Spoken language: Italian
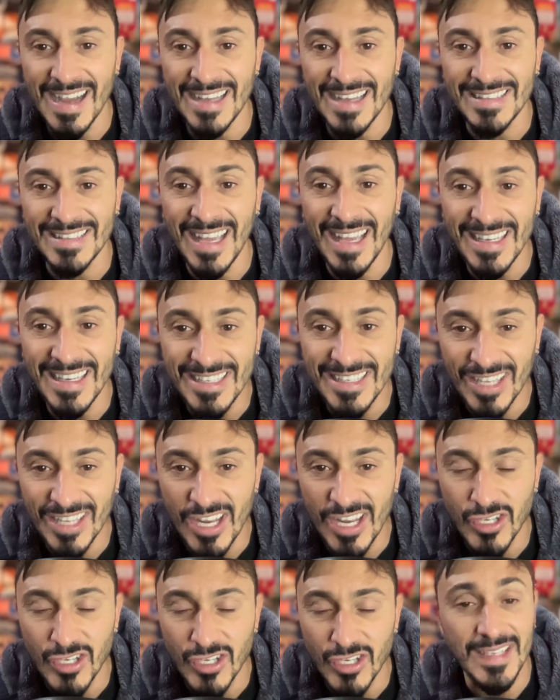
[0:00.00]

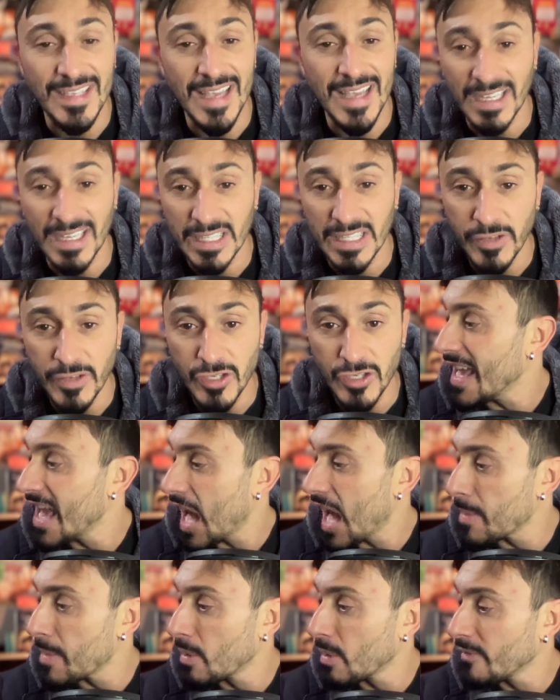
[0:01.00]
all'intelligenza artificiale.
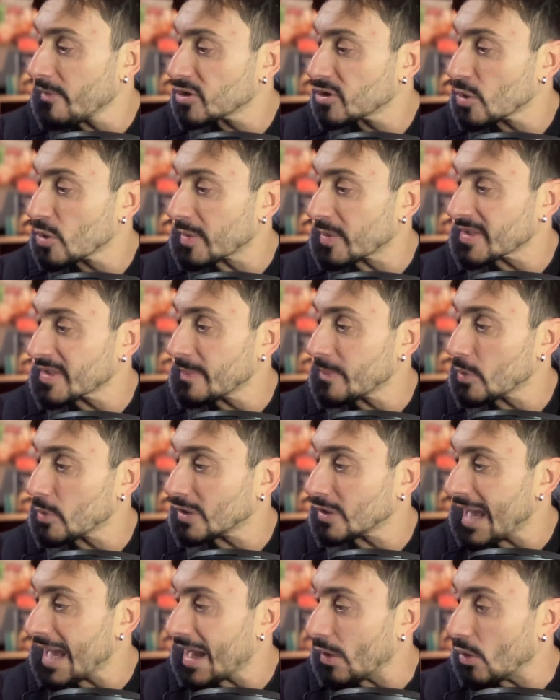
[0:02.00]
Abbiamo visto per esempio
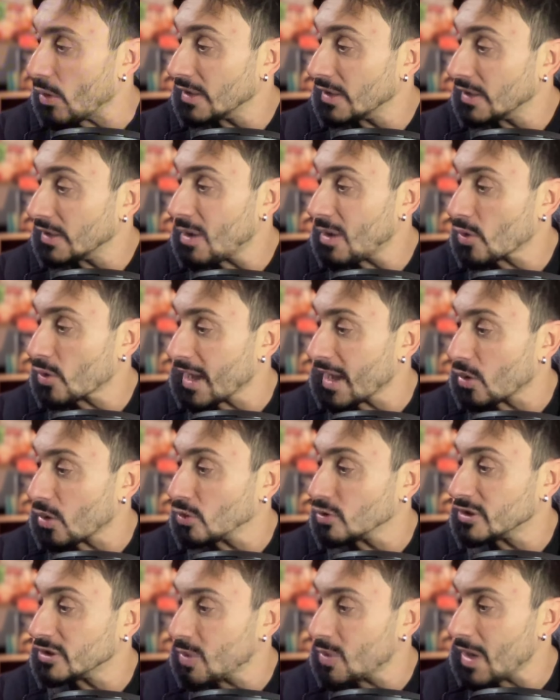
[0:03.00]
Tao, Tao che ha
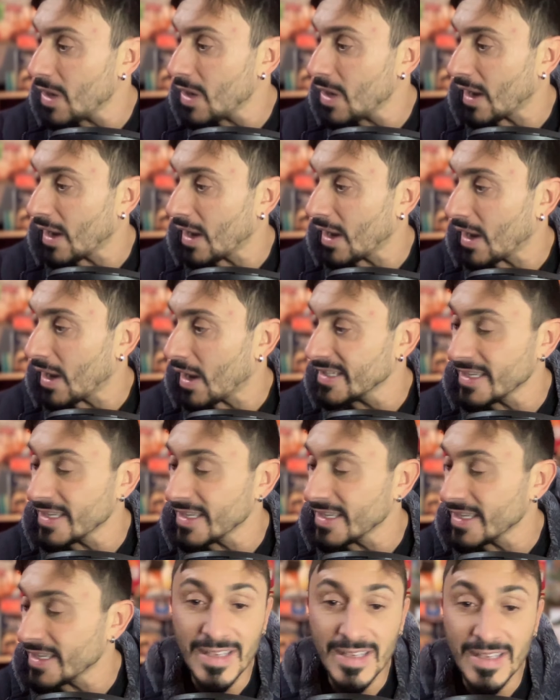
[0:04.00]
continuato a salire,
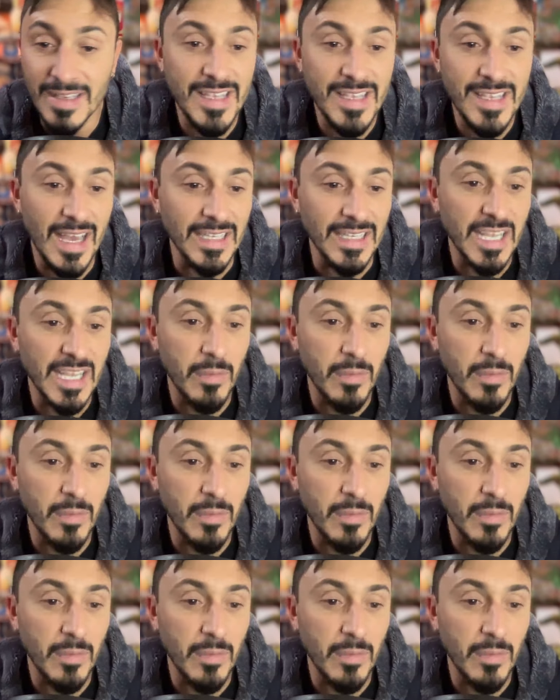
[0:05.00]
se andiamo a